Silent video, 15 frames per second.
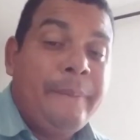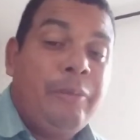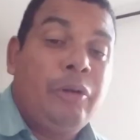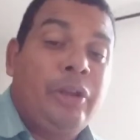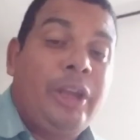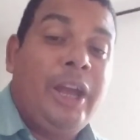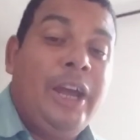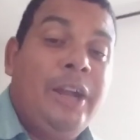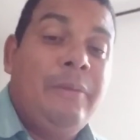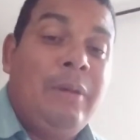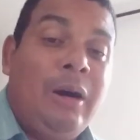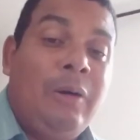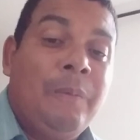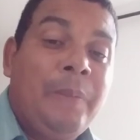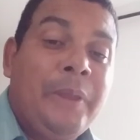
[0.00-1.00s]
Porque,
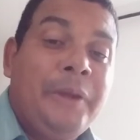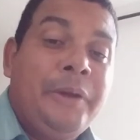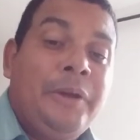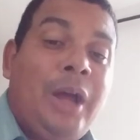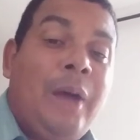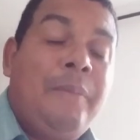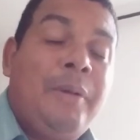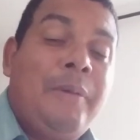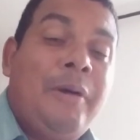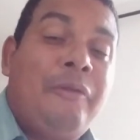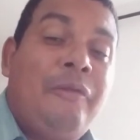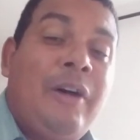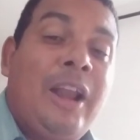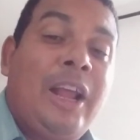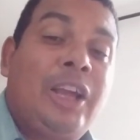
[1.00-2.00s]
irmão, a Bíblia
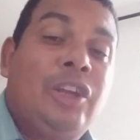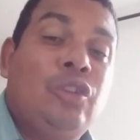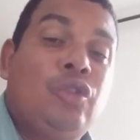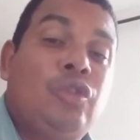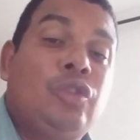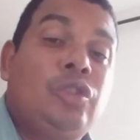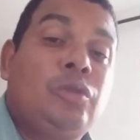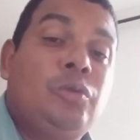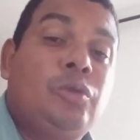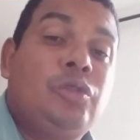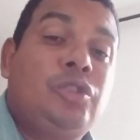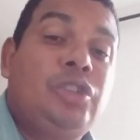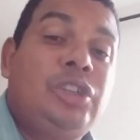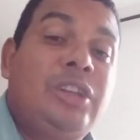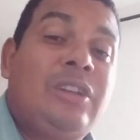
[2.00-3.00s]
fala que nos
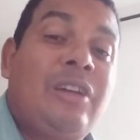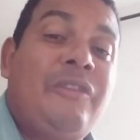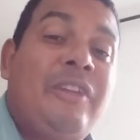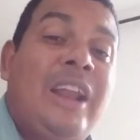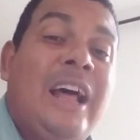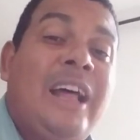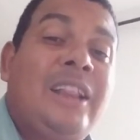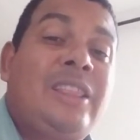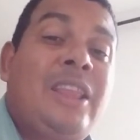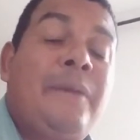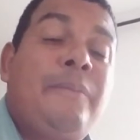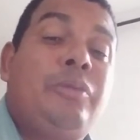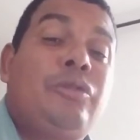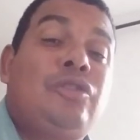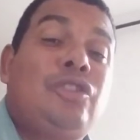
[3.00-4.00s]
últimos dias haverá
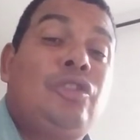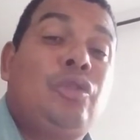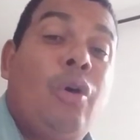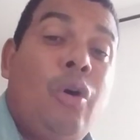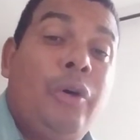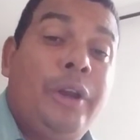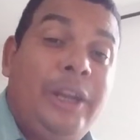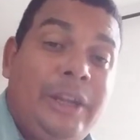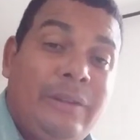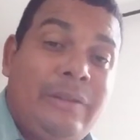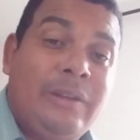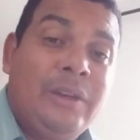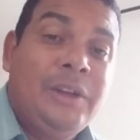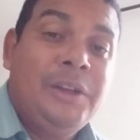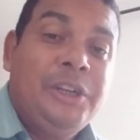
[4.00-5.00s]
tempos de
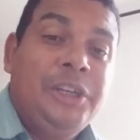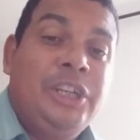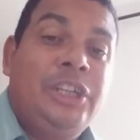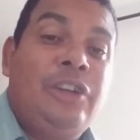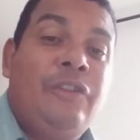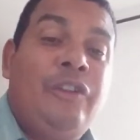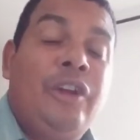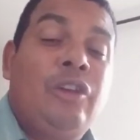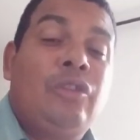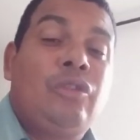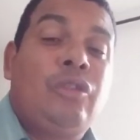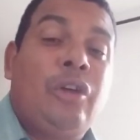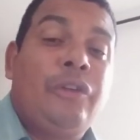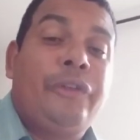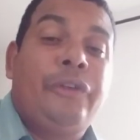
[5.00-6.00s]
dores e de vez
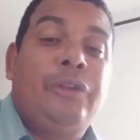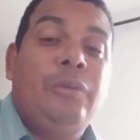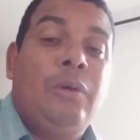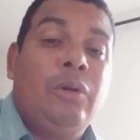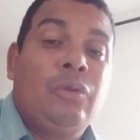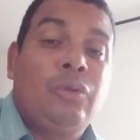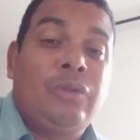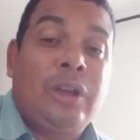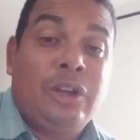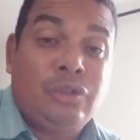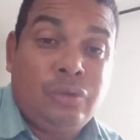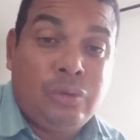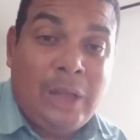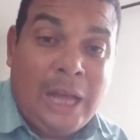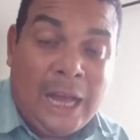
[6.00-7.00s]
os nossos irmãos nos
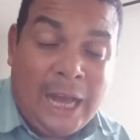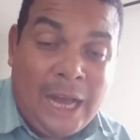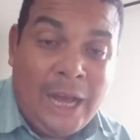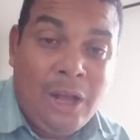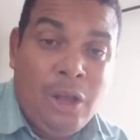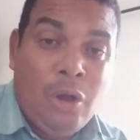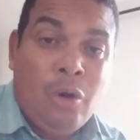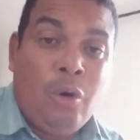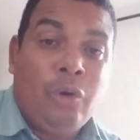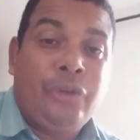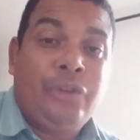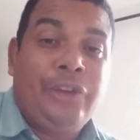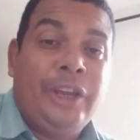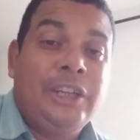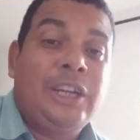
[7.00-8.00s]
ajudar, ou
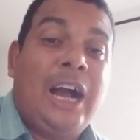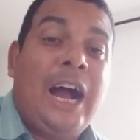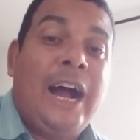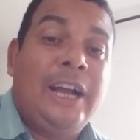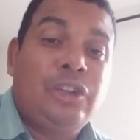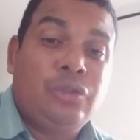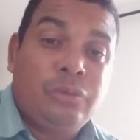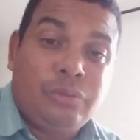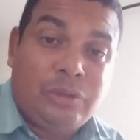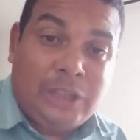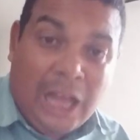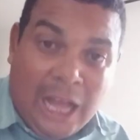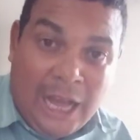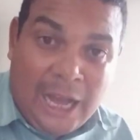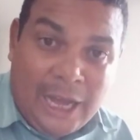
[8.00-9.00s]
seja,
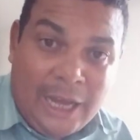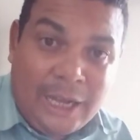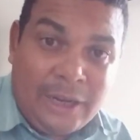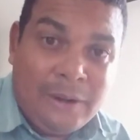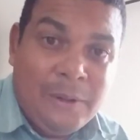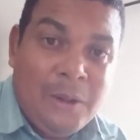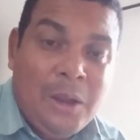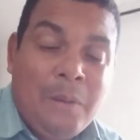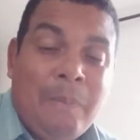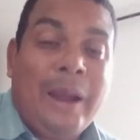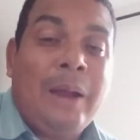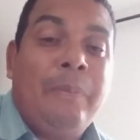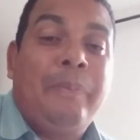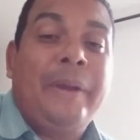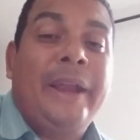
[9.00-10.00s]
ajuntar
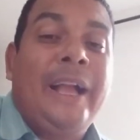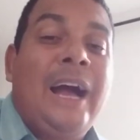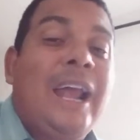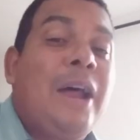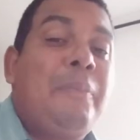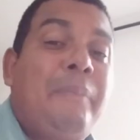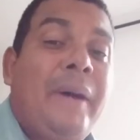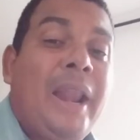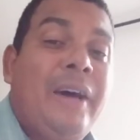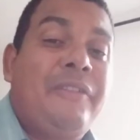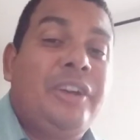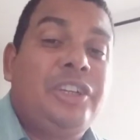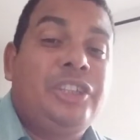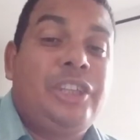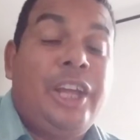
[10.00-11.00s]
para pregar a
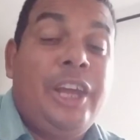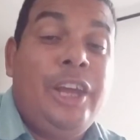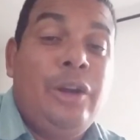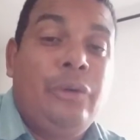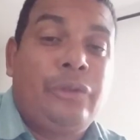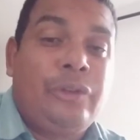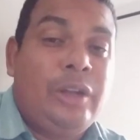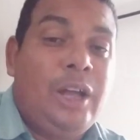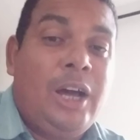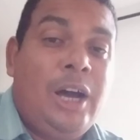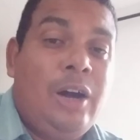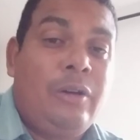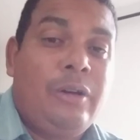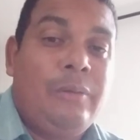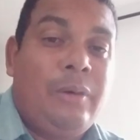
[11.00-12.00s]
palavra de Deus.
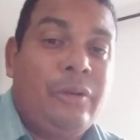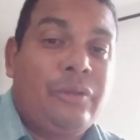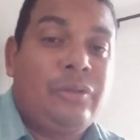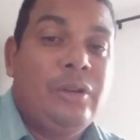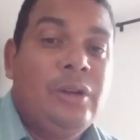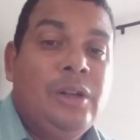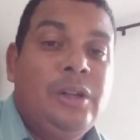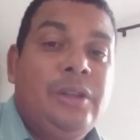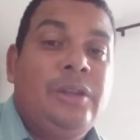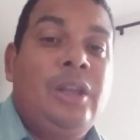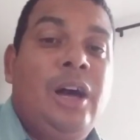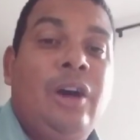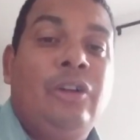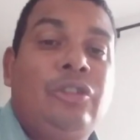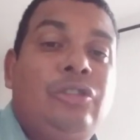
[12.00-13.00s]
Não, irmãos.
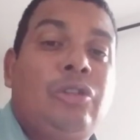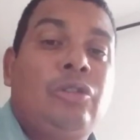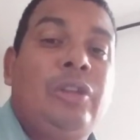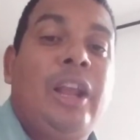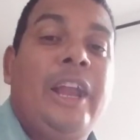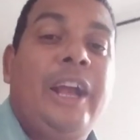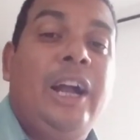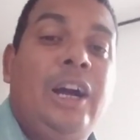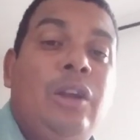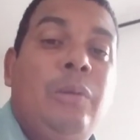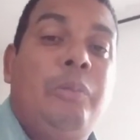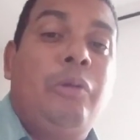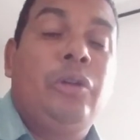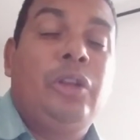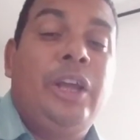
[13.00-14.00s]
Não estão delegando
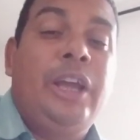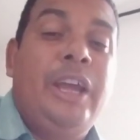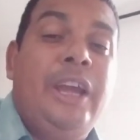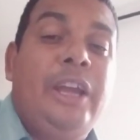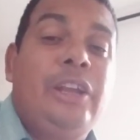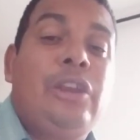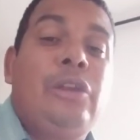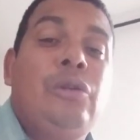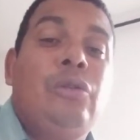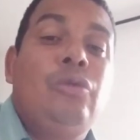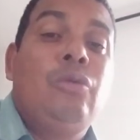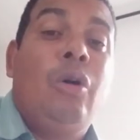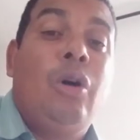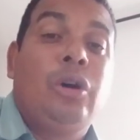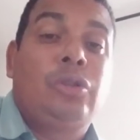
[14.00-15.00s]
poder entre um e
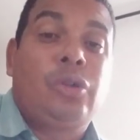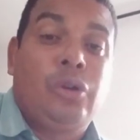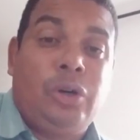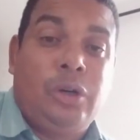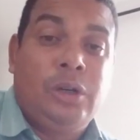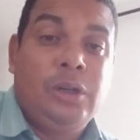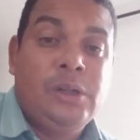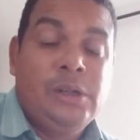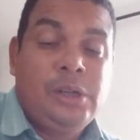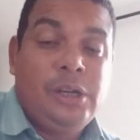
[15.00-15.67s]
o outro.